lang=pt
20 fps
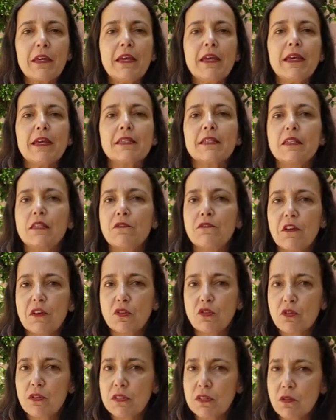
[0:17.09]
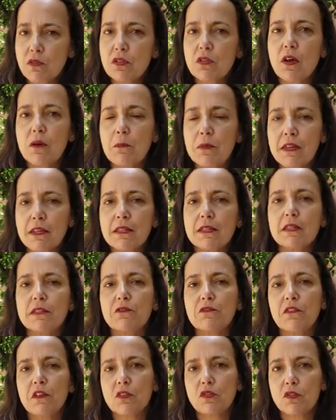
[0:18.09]
Essas infecções não são apenas as
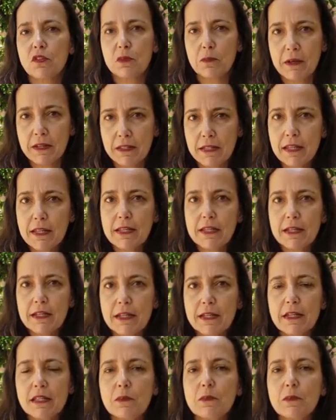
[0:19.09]
infecções bacterianas,